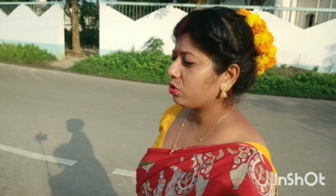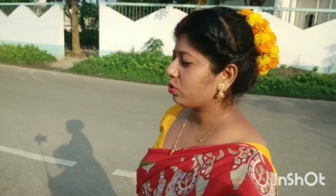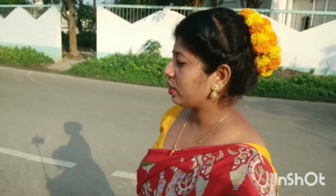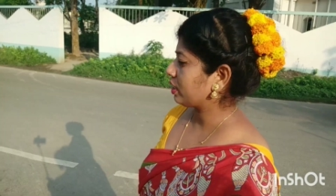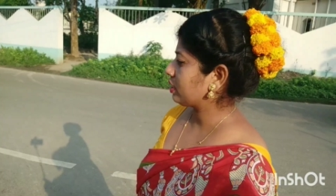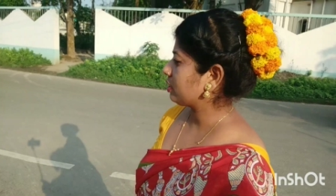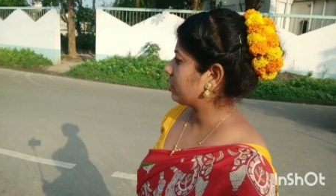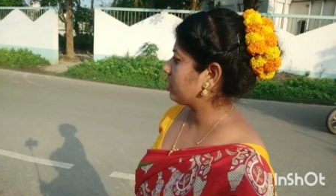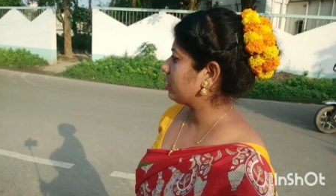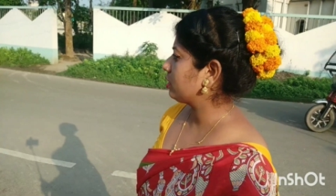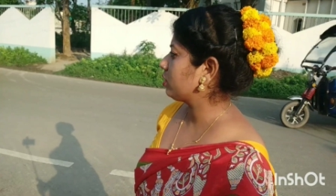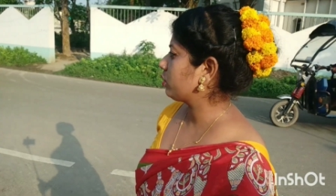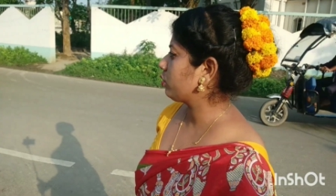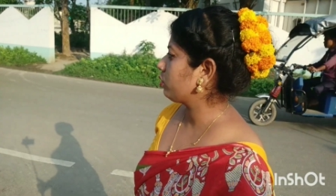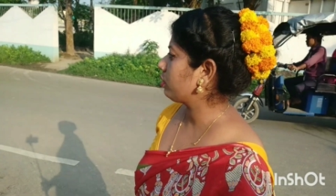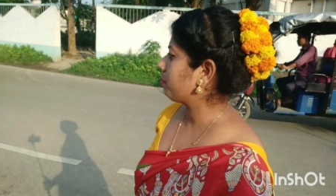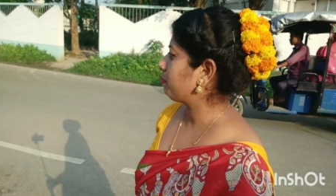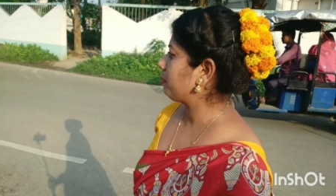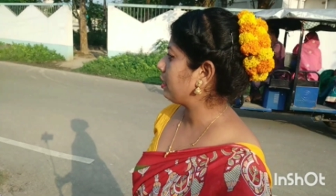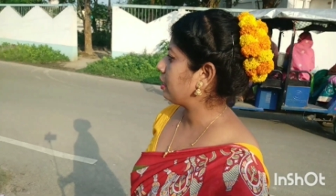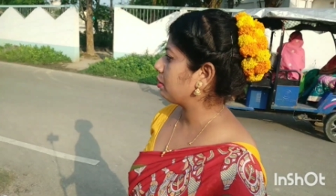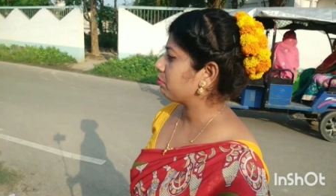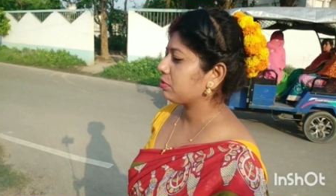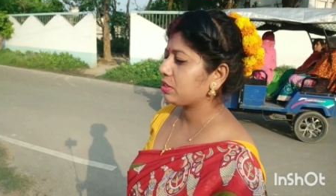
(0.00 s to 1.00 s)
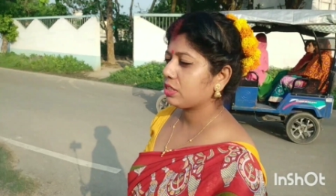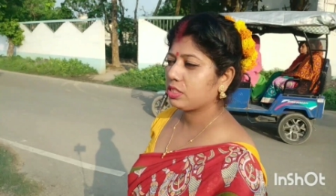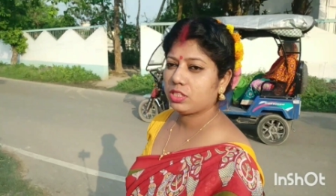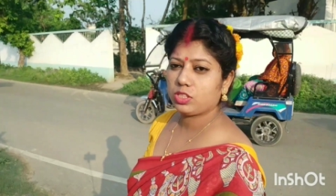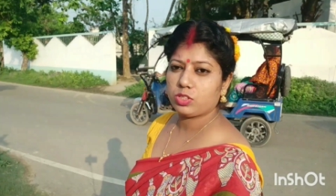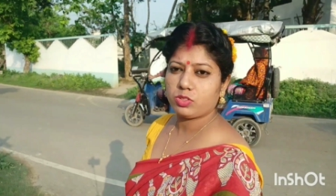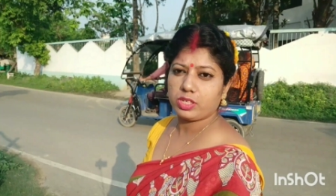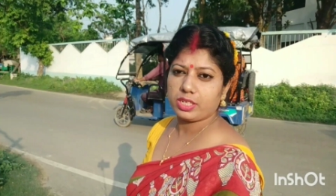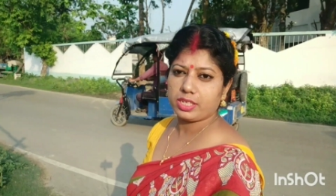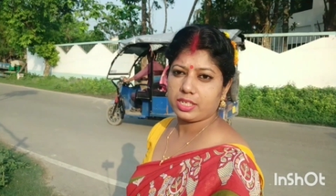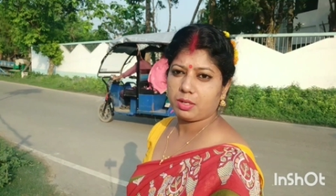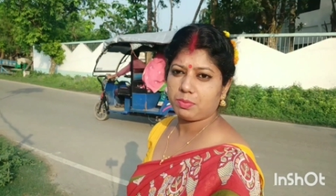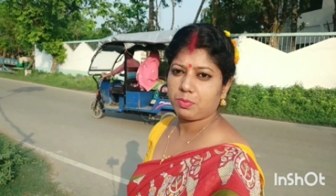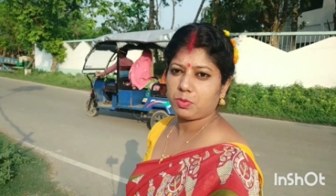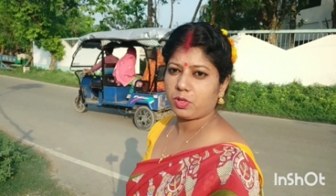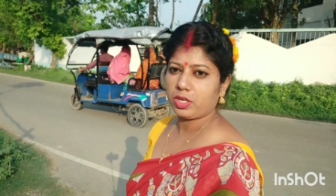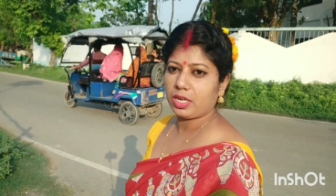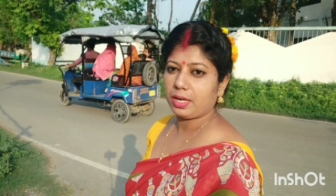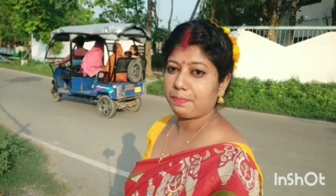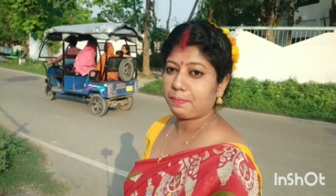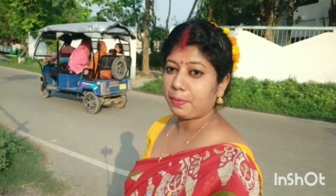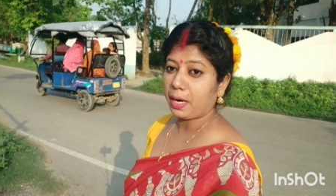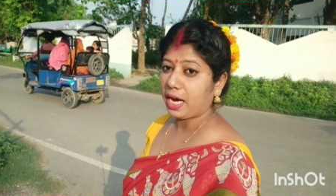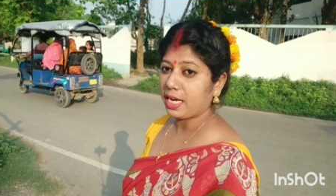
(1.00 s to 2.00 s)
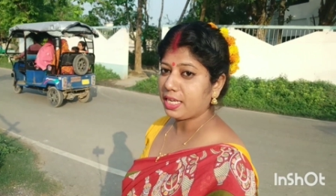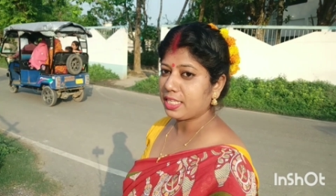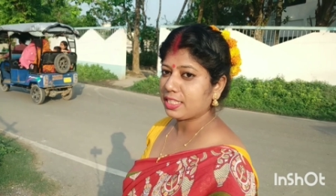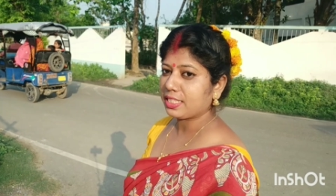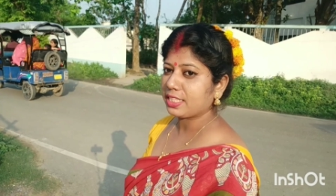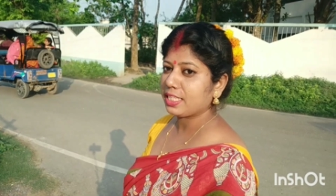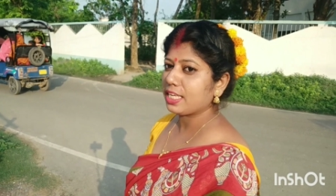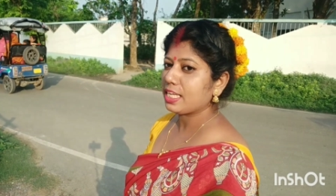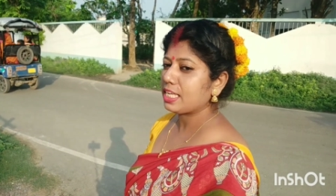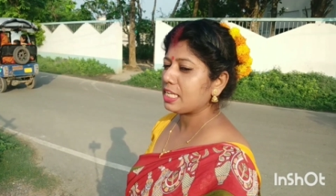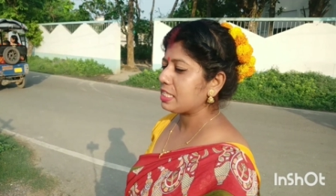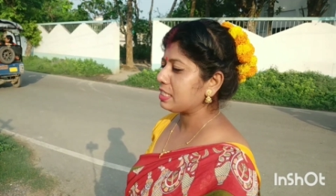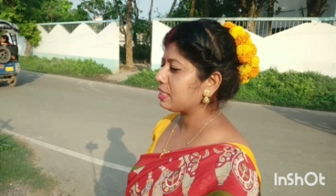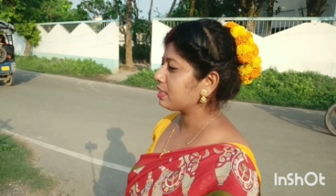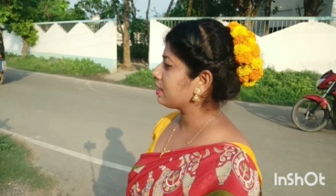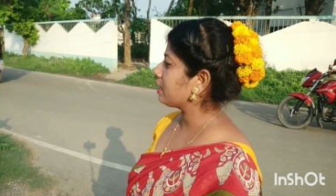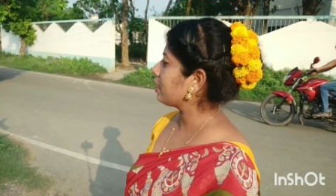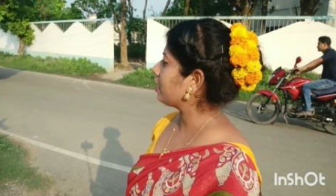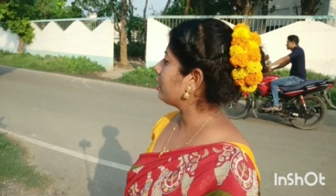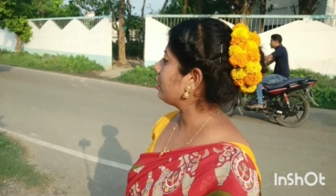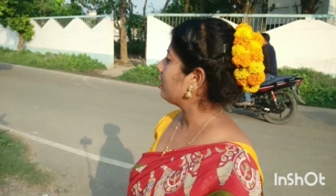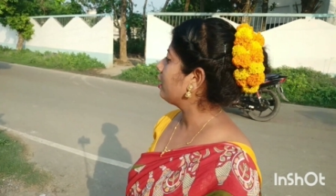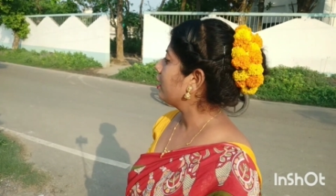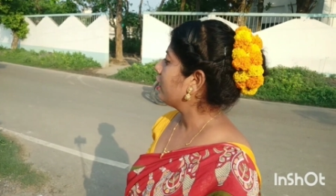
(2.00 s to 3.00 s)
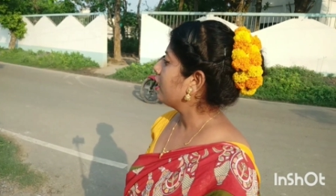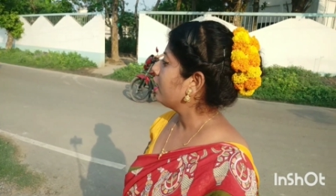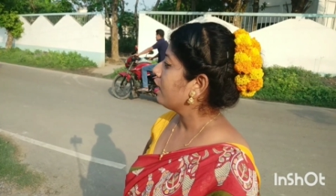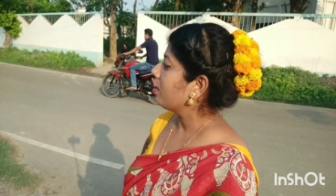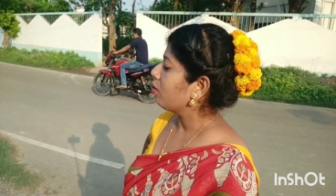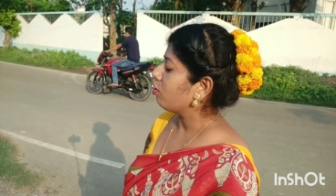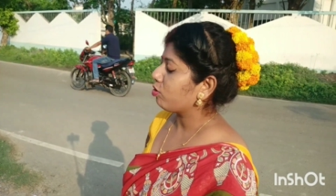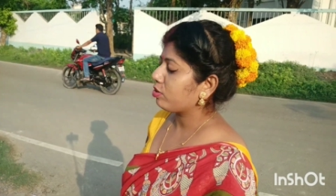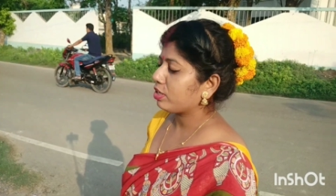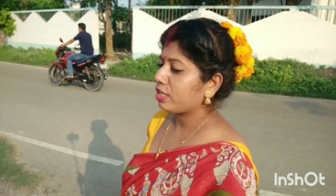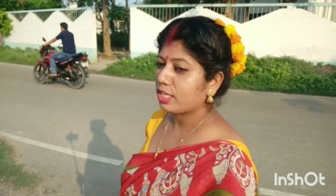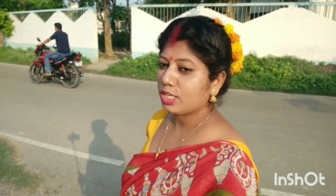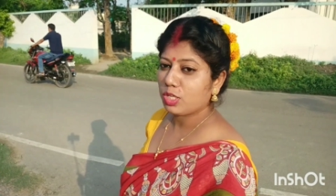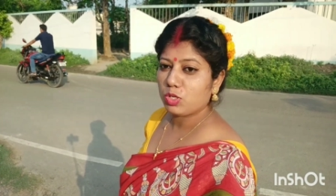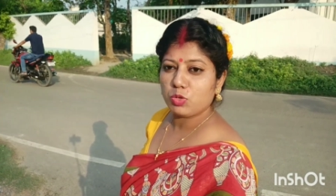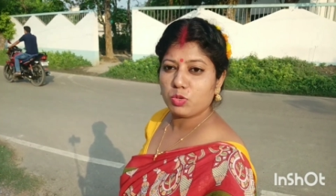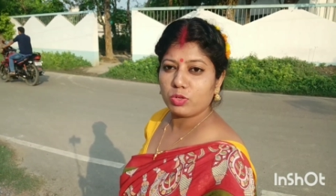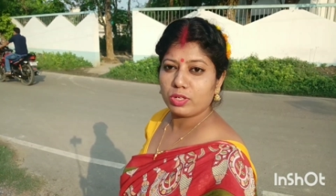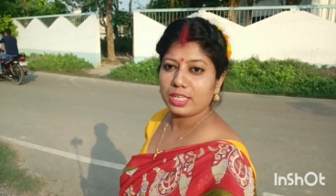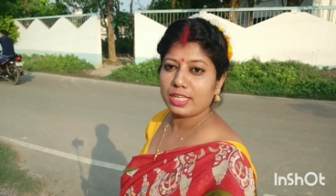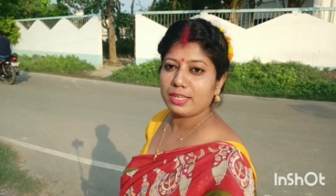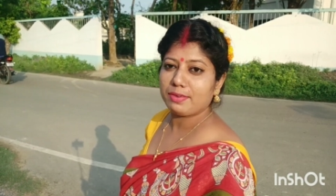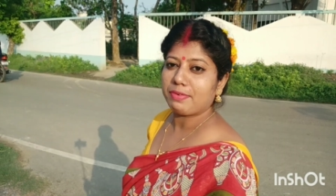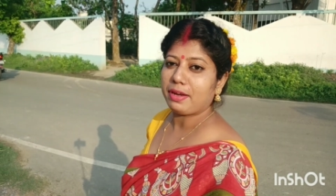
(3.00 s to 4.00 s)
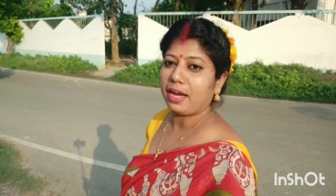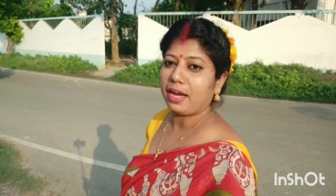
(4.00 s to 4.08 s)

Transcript: ওটা চেঞ্জ করে ফেলাম চেঞ্জ করে এটা করলাম বাড়িতে এসে ওটা খুলে